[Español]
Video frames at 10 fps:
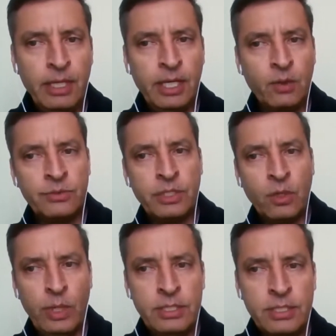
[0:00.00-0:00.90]
en
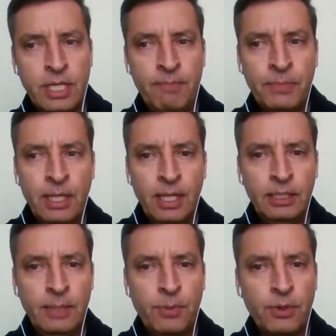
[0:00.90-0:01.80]
consecuencia,
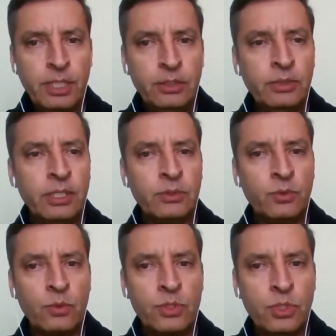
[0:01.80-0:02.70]
en el proyecto de
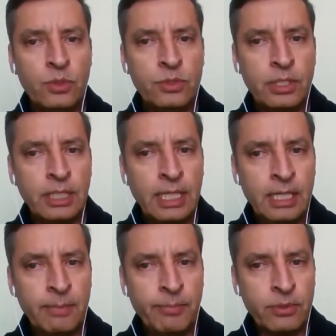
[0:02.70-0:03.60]
resolución se
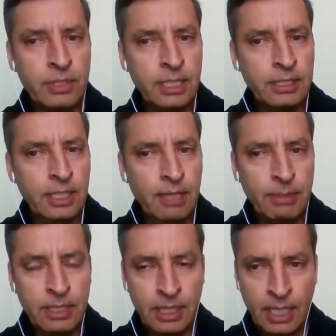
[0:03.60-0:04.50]
declara procedente la
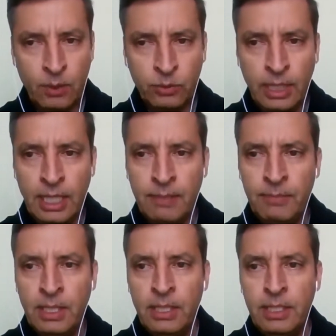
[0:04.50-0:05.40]
medida cautelar
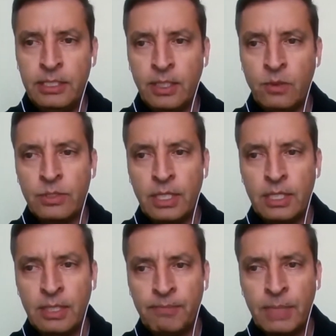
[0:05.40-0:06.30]
y se
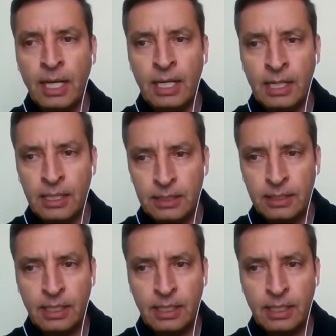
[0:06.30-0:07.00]
concede al,